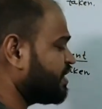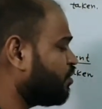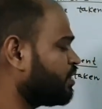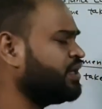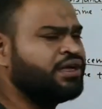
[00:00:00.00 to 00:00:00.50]
क्या
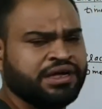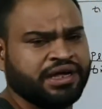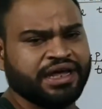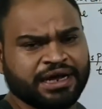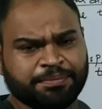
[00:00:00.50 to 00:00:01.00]
होगी
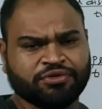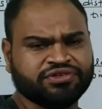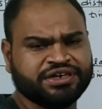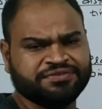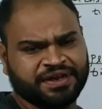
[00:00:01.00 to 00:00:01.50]
एक
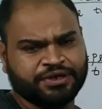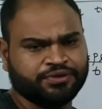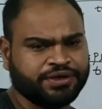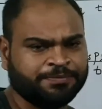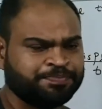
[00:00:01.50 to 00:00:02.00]
पॉजिटिव वैल्यू
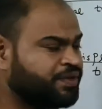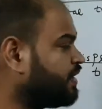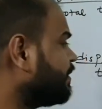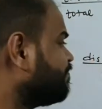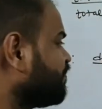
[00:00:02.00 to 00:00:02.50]
होगी
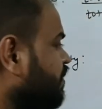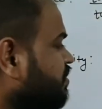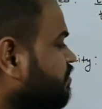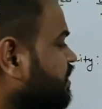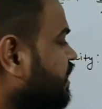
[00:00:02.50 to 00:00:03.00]
क्लियर
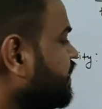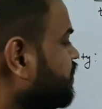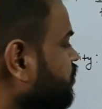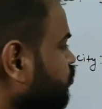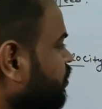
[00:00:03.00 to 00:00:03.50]
समझ आ गया
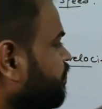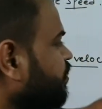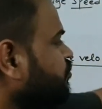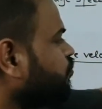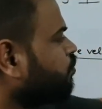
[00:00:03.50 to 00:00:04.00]
तो इन
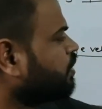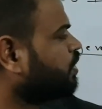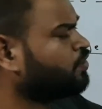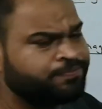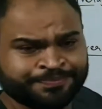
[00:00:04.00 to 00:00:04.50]
पॉइंट्स को नोट कर
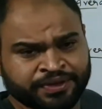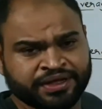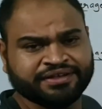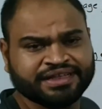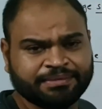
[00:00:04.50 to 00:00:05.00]
लो
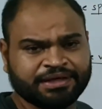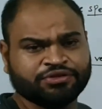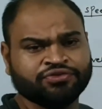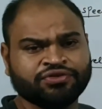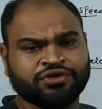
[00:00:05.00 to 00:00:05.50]
इसके बाद
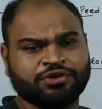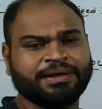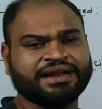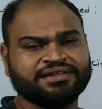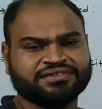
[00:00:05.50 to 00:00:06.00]
कुछ
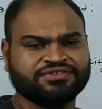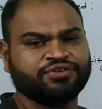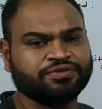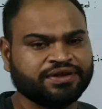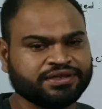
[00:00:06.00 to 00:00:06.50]
न्यूमेरिकल्स
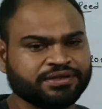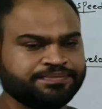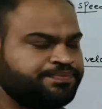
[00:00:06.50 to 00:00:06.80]
सोल्व करते हैं